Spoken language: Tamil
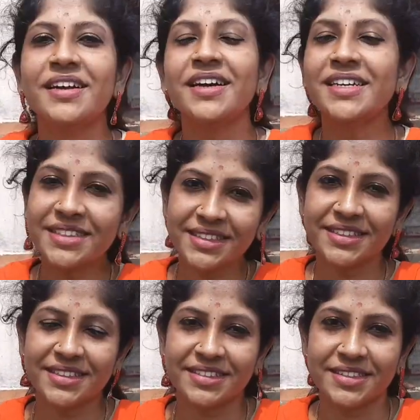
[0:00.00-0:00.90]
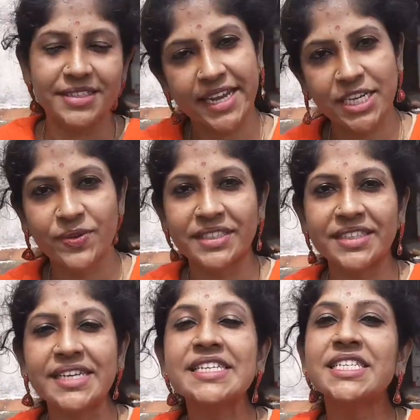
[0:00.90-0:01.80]
அடுத்த டயட் வந்து
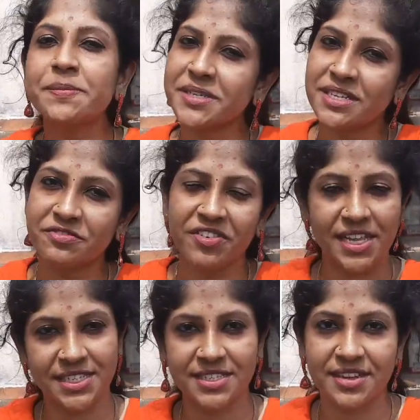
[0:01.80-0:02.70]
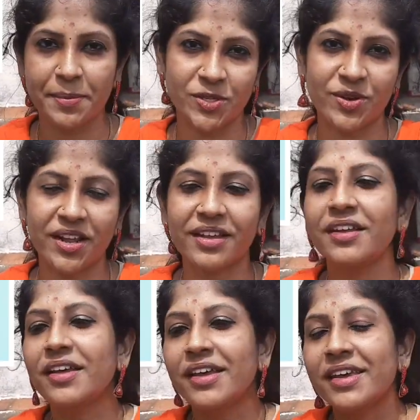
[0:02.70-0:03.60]
இன்டர்மீடியன்ட் ஃபாஸ்டிங் அப்படின்னு சொல்கிறாங்க
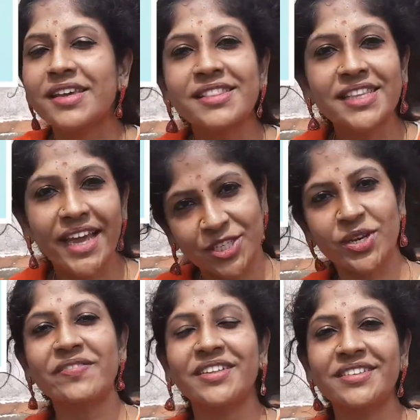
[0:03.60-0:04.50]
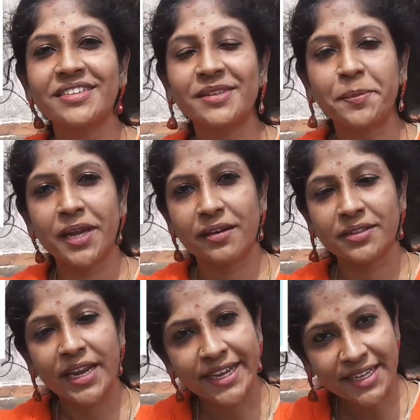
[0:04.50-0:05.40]
இந்த ஆக்சுவலி வந்து இப்போ நான்
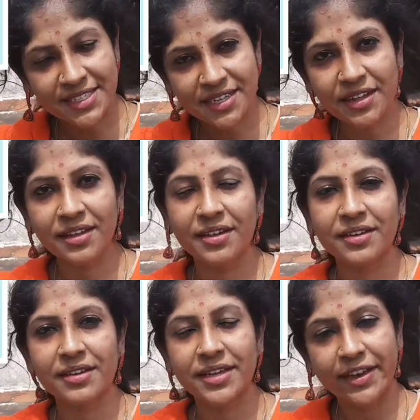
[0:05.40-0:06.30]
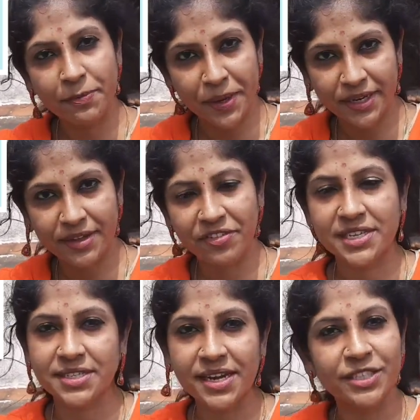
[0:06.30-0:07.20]
வந்து லேட்டஸ்ட்டாக கேள்விப்பட்ட
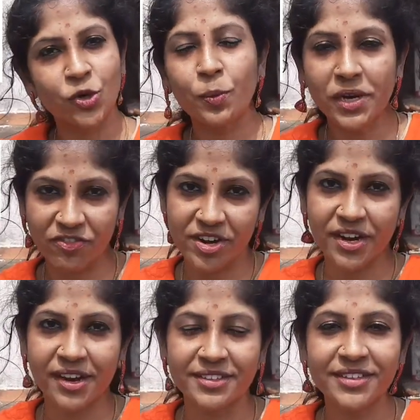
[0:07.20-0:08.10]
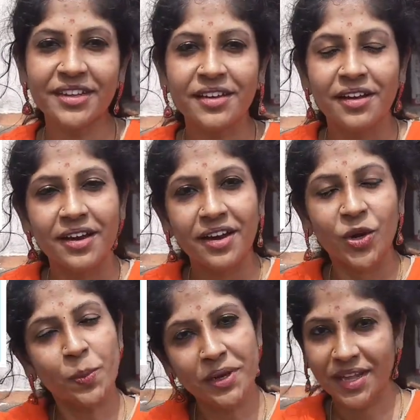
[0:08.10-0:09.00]
ஃபாஸ்டிங்கில் இது ரொம்ப டிஃப்ரெண்ட்டானது
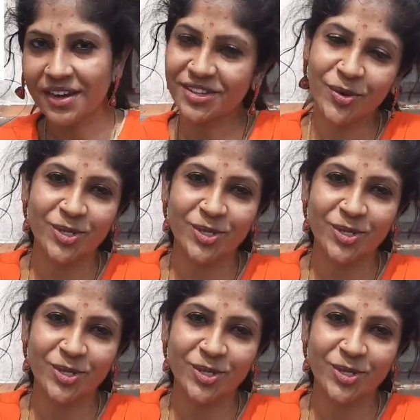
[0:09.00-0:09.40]
ரொம்ப நல்லது கூட